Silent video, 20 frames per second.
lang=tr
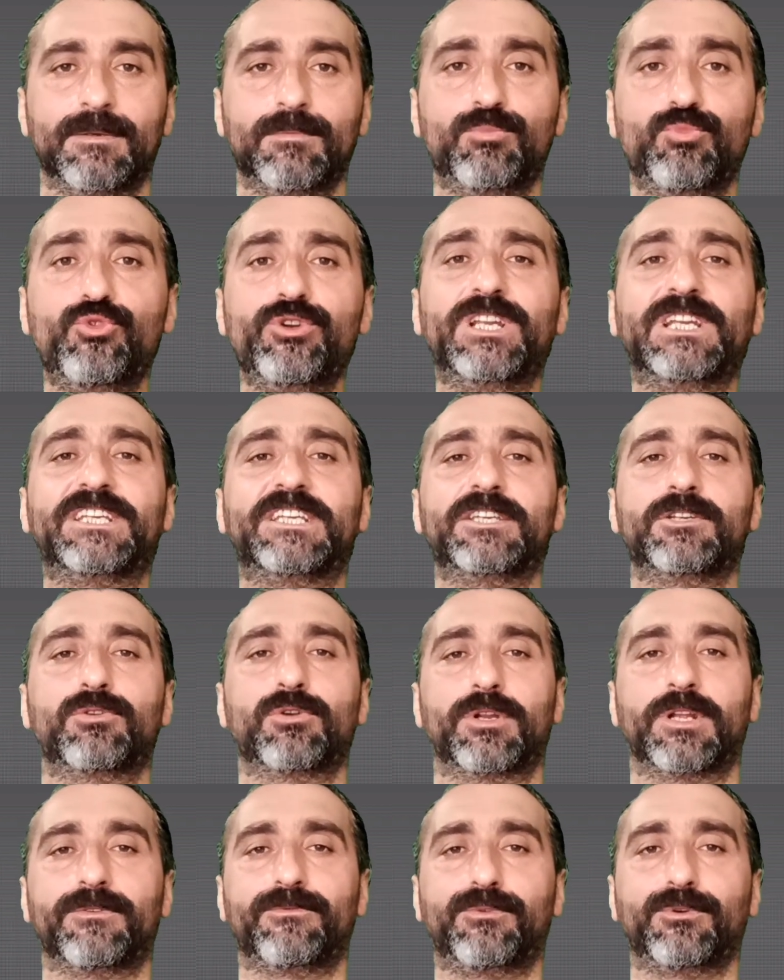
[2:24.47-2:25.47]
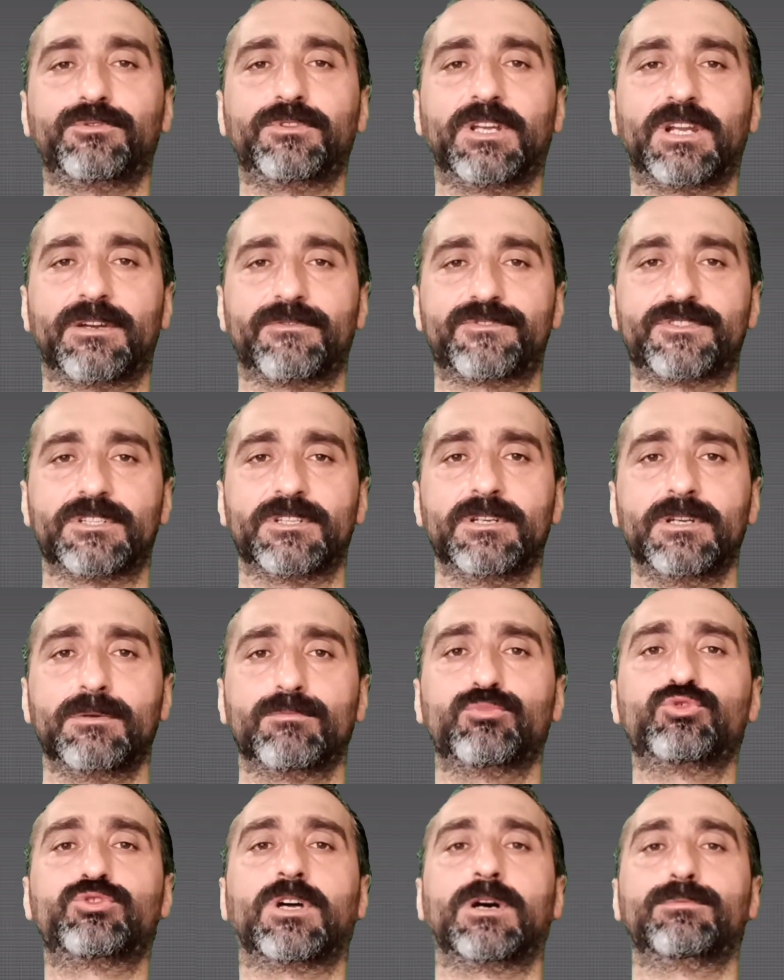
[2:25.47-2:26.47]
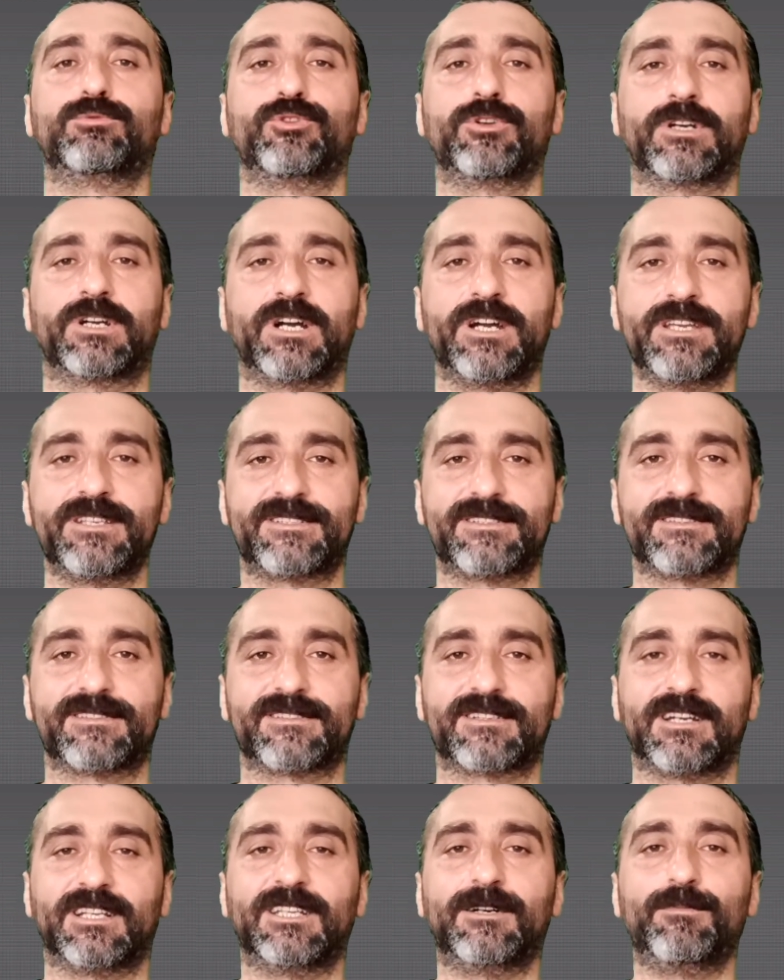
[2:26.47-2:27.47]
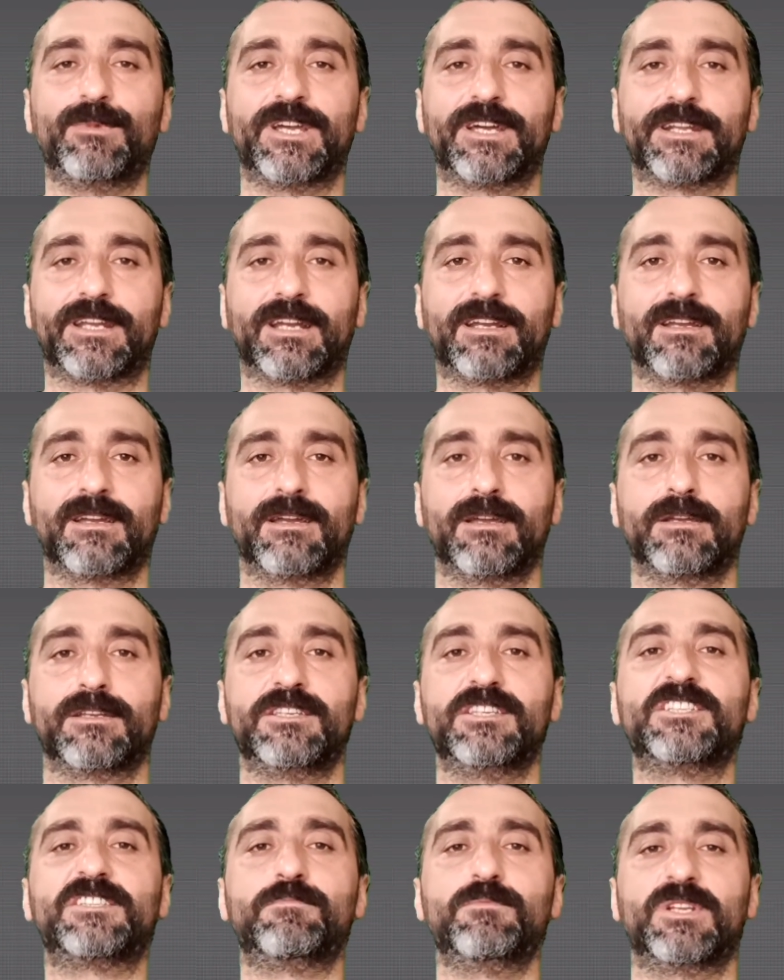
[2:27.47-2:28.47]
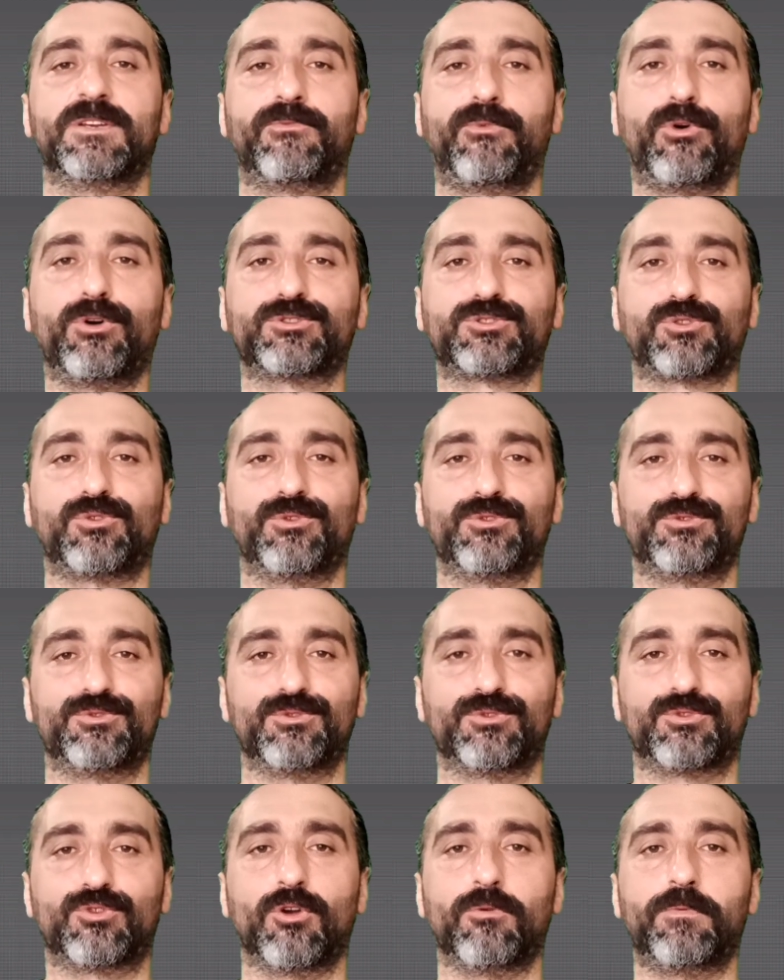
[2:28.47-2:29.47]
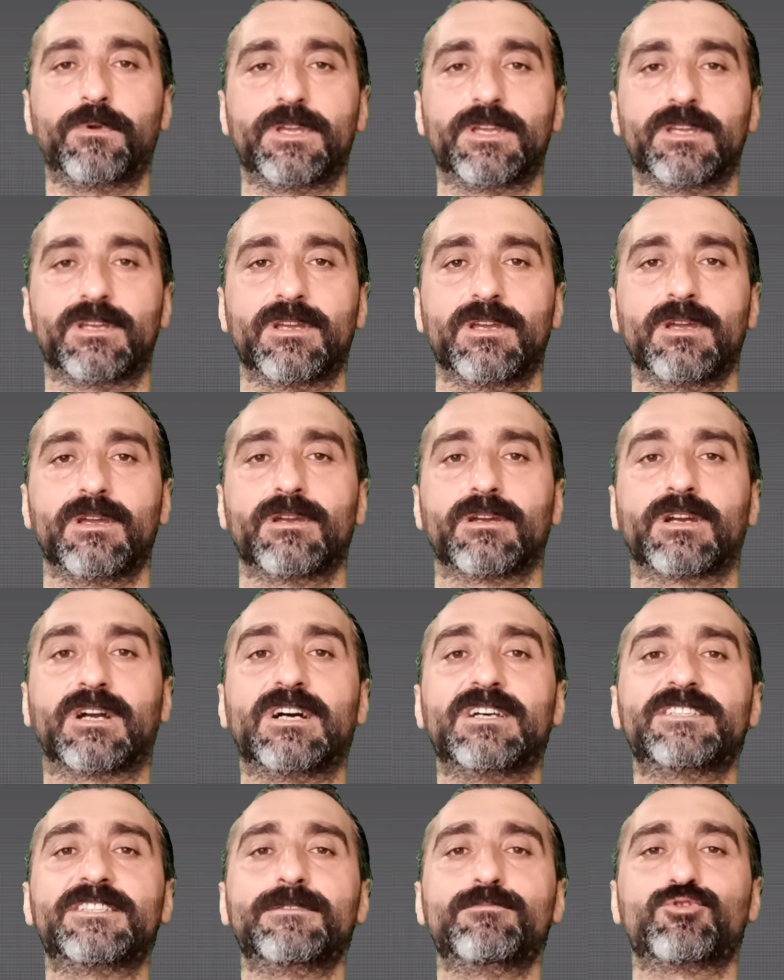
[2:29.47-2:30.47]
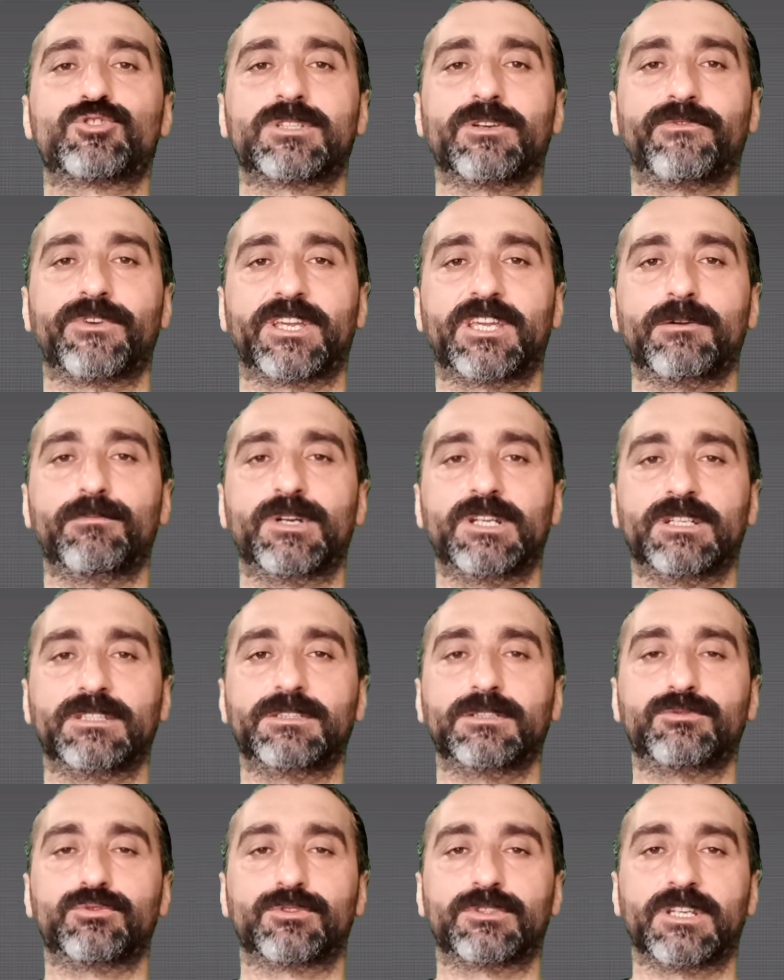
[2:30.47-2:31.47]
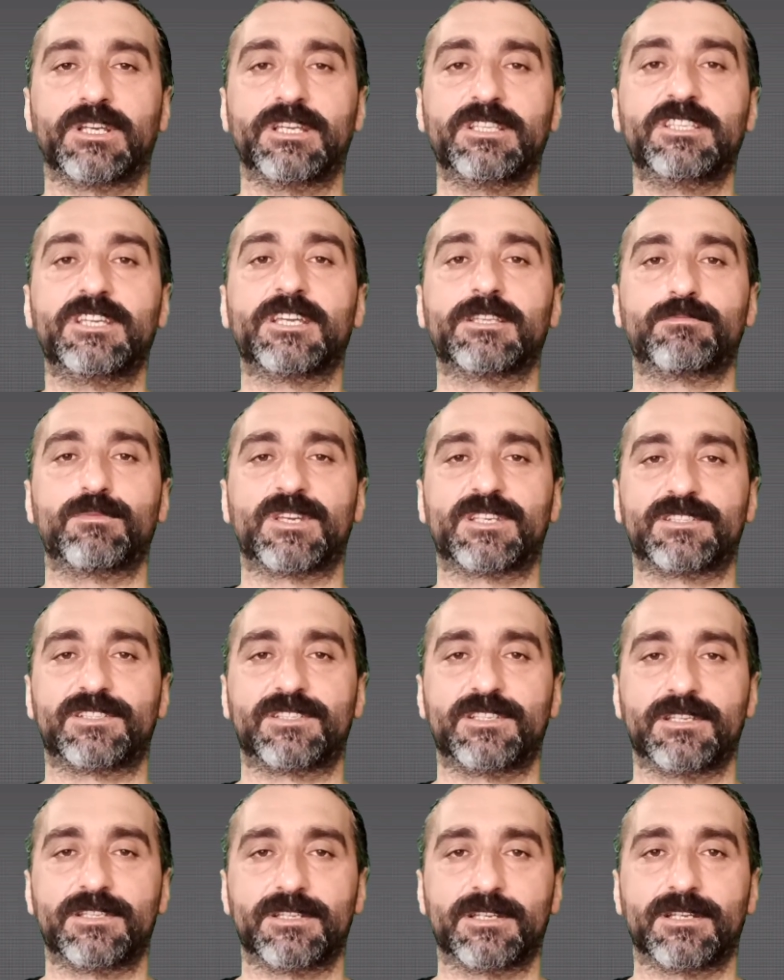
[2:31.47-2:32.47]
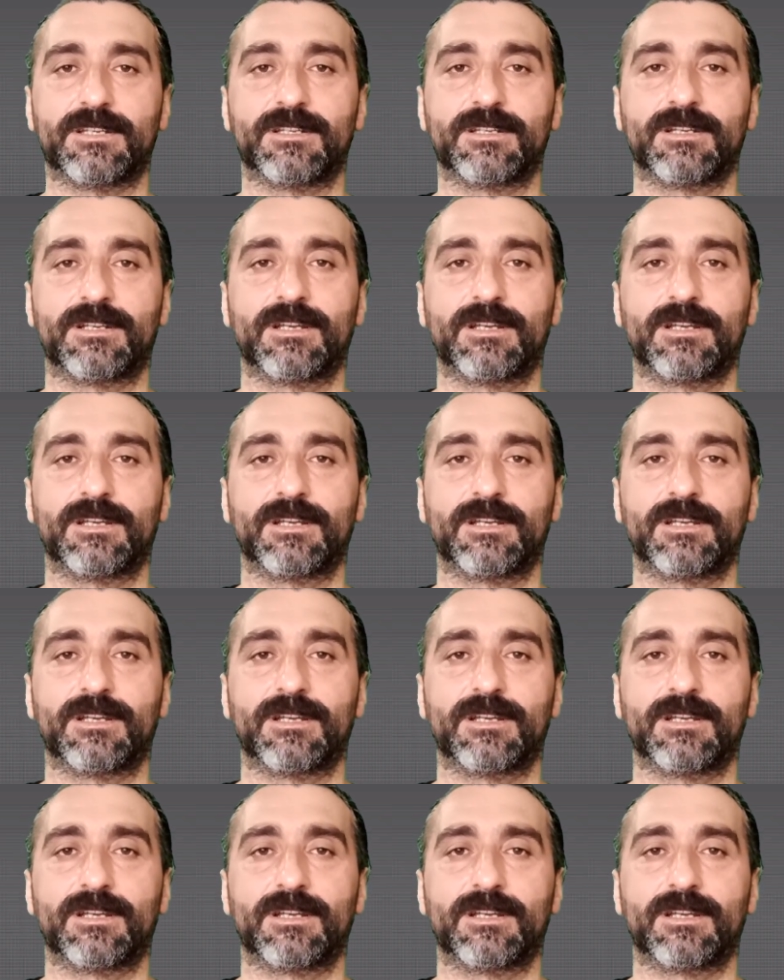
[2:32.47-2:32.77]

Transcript: Bu ilgiyi gören fotoğrafçı bu tabloya kayıtsız kalamayarak ismini Fox koyduğu köpeği Gazi Mustafa Kemal Atatürk'e hediye etmek istedi.